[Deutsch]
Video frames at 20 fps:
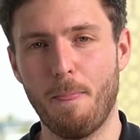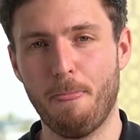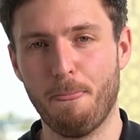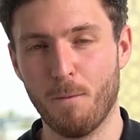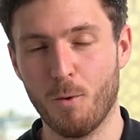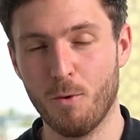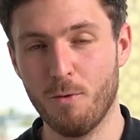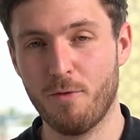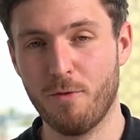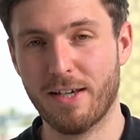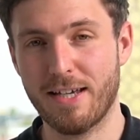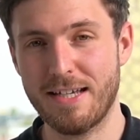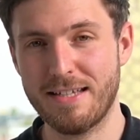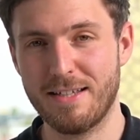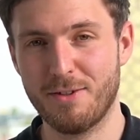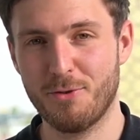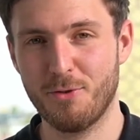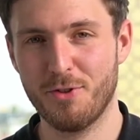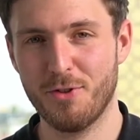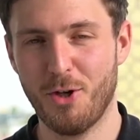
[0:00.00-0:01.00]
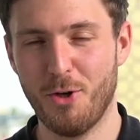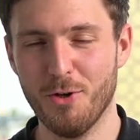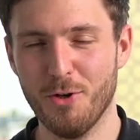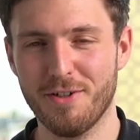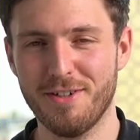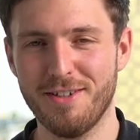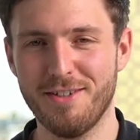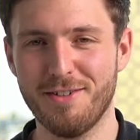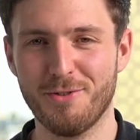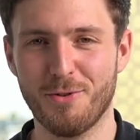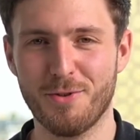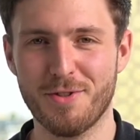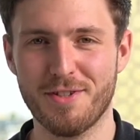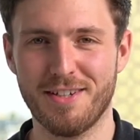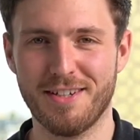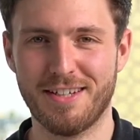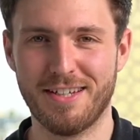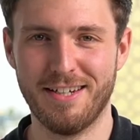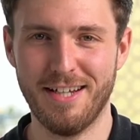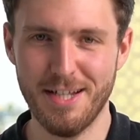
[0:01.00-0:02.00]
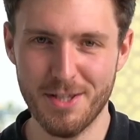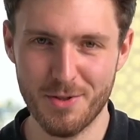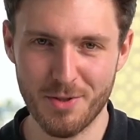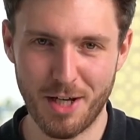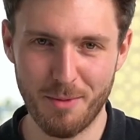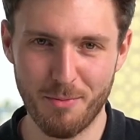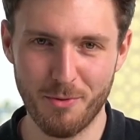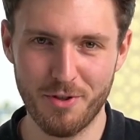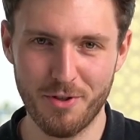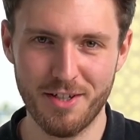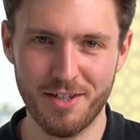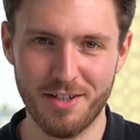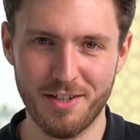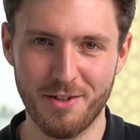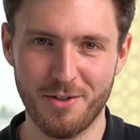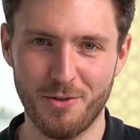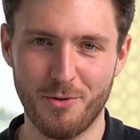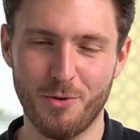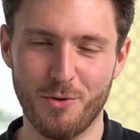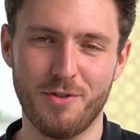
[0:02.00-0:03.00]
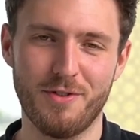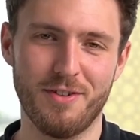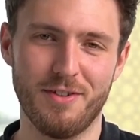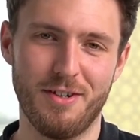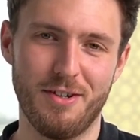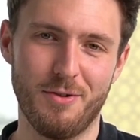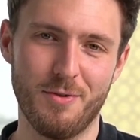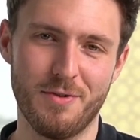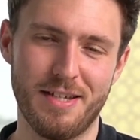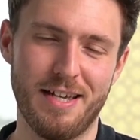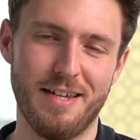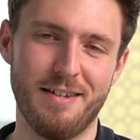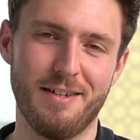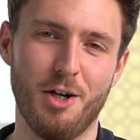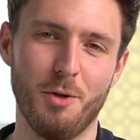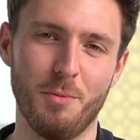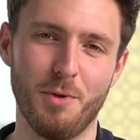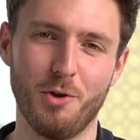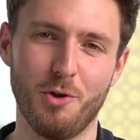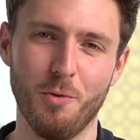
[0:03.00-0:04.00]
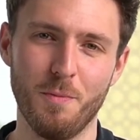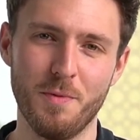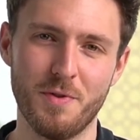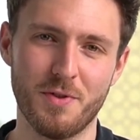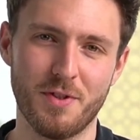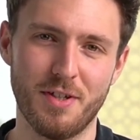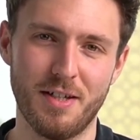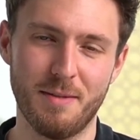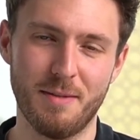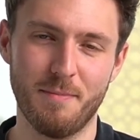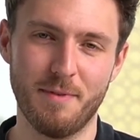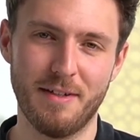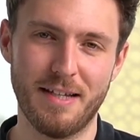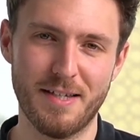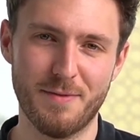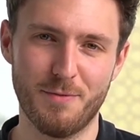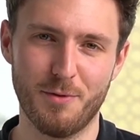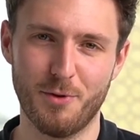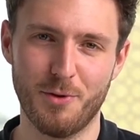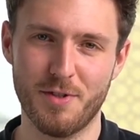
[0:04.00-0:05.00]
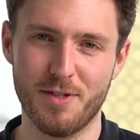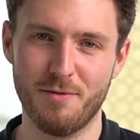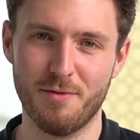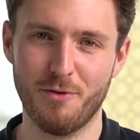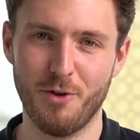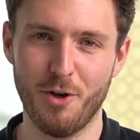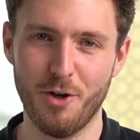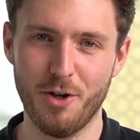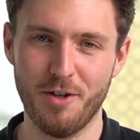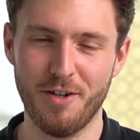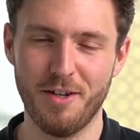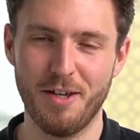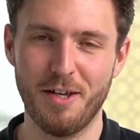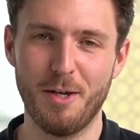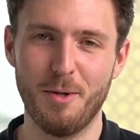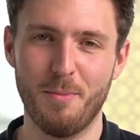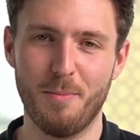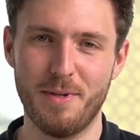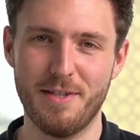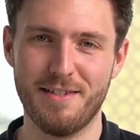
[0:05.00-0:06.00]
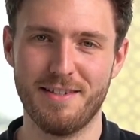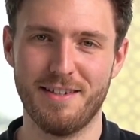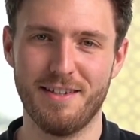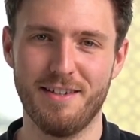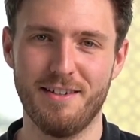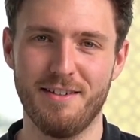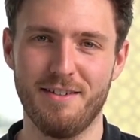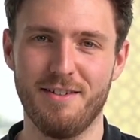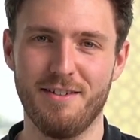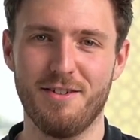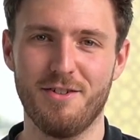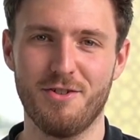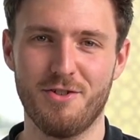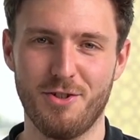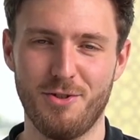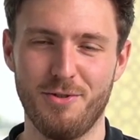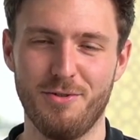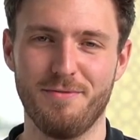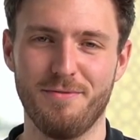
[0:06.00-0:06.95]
und vergesst natürlich auch nicht, unseren Kanal zu abonnieren und uns einen Daumen nach oben zu geben. Das würde uns sehr freuen. Bis dahin, ciao.